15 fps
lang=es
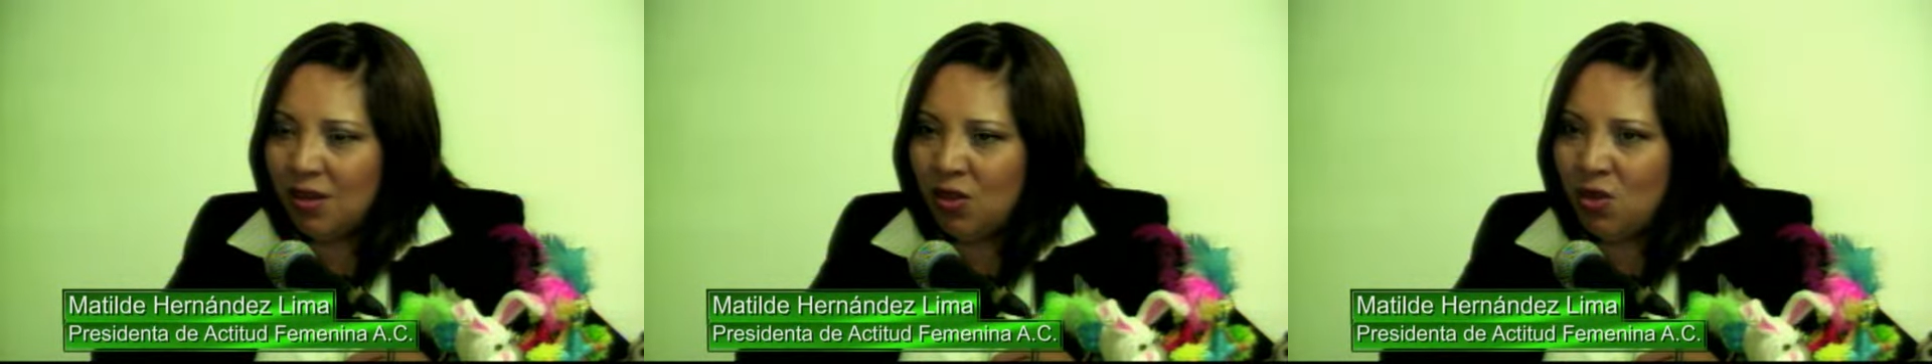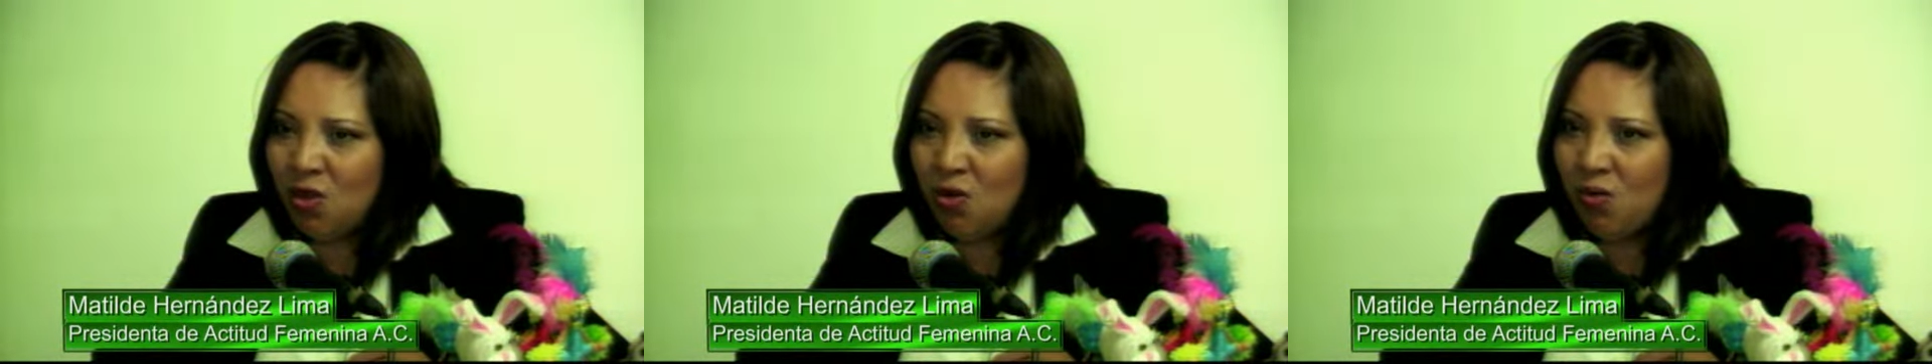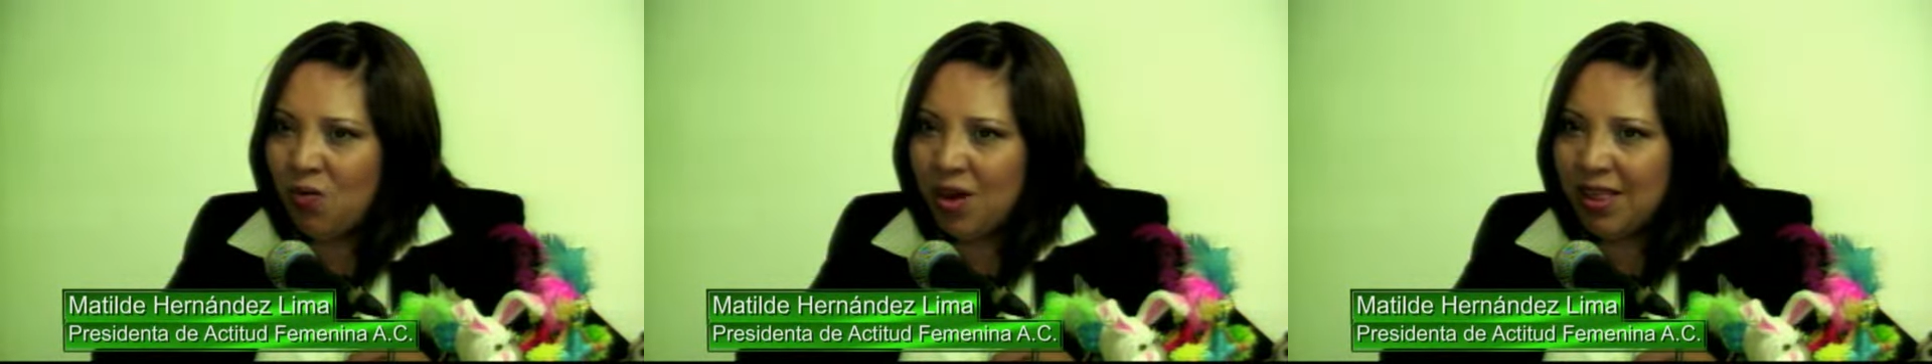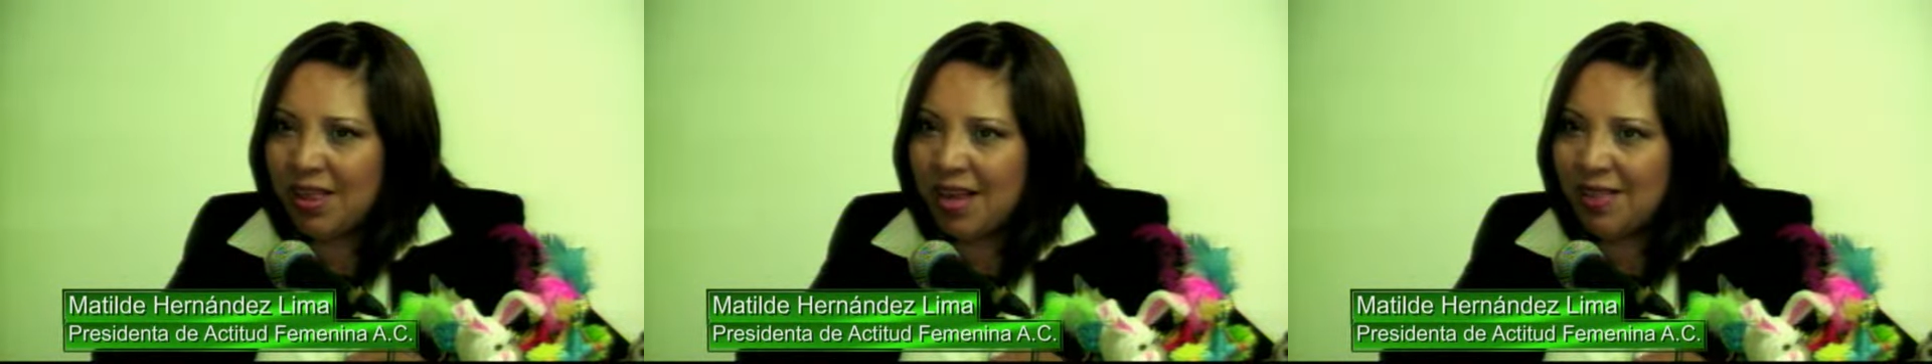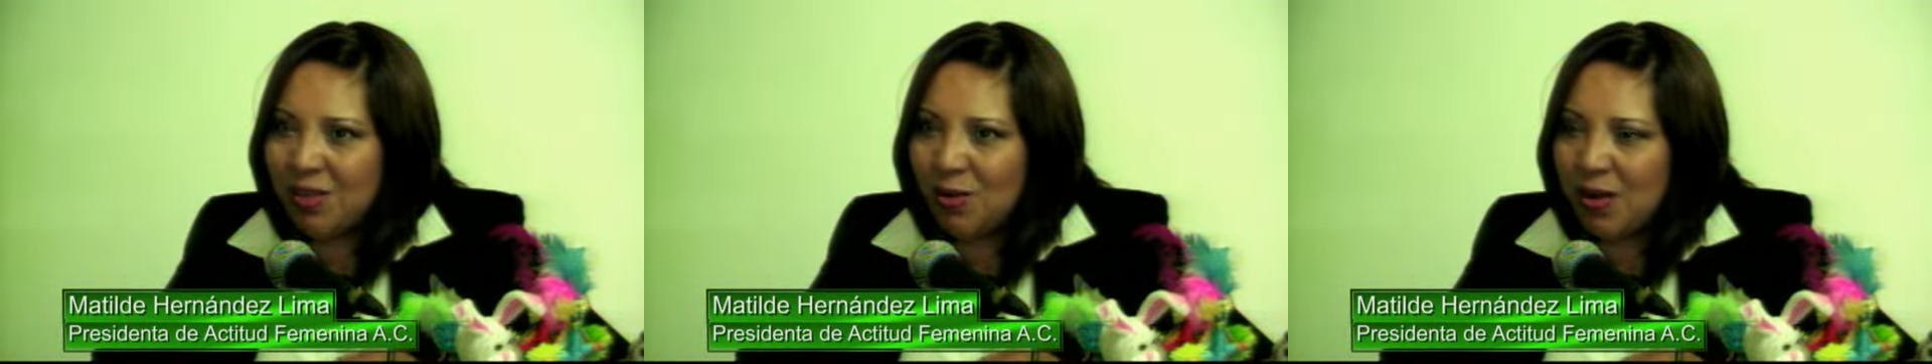no fue
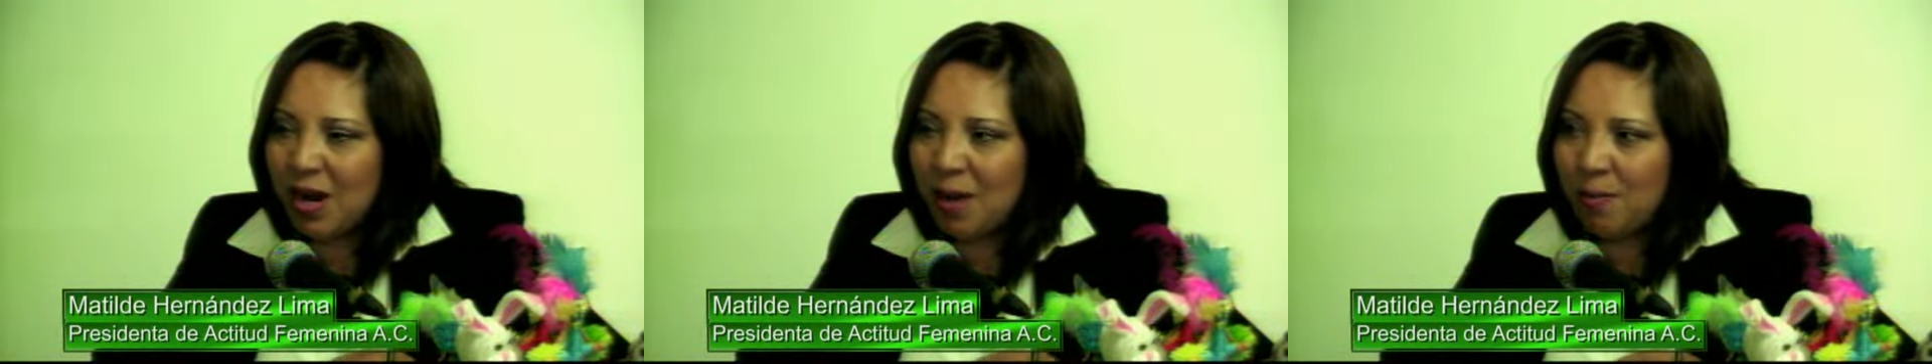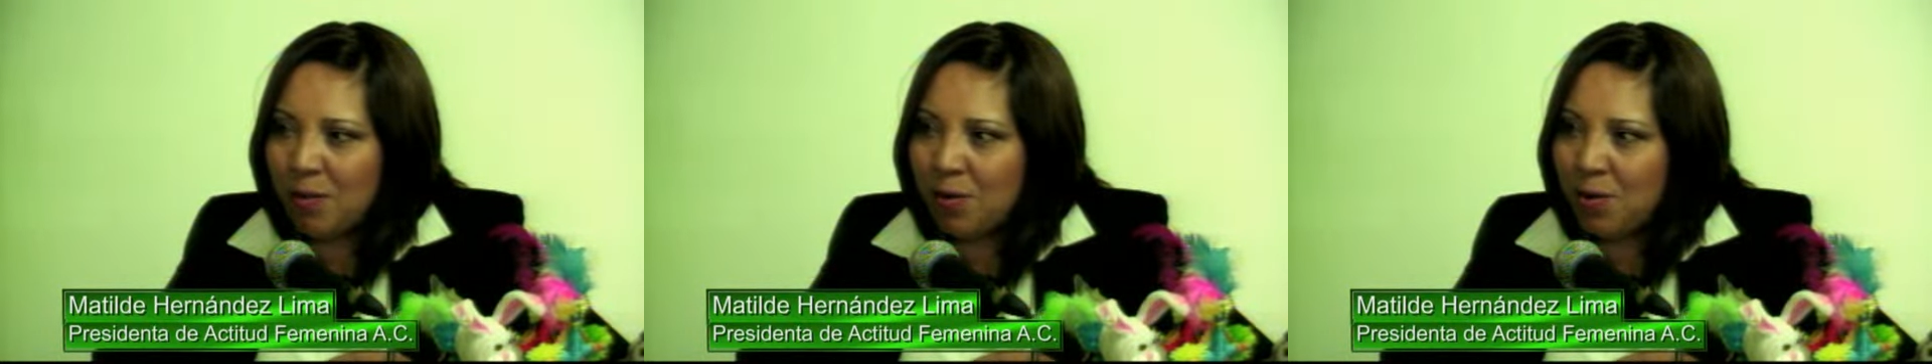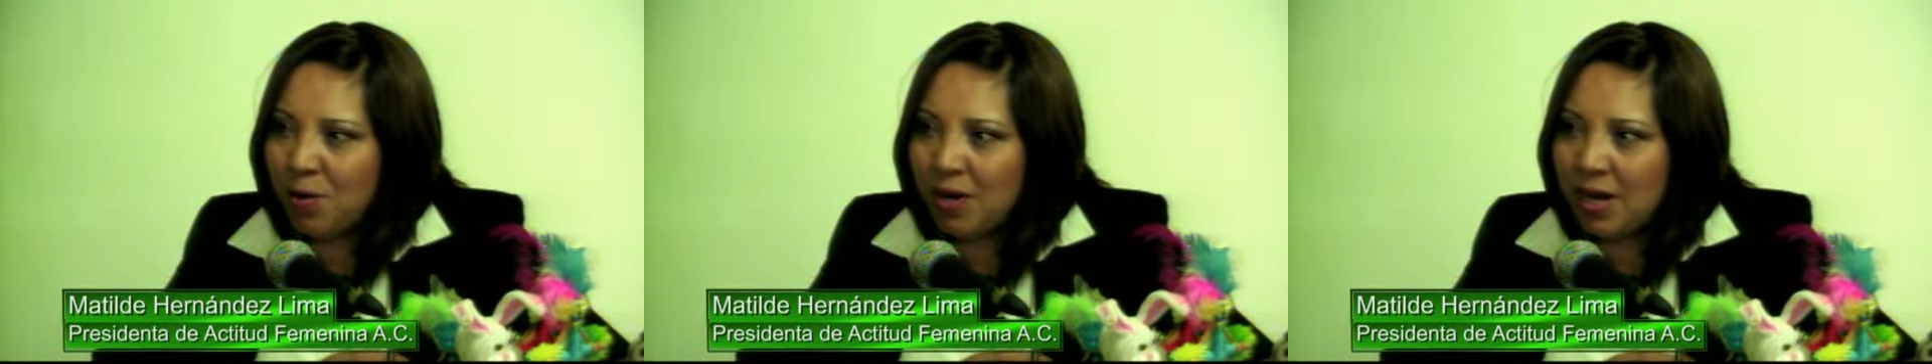tanto el apoyo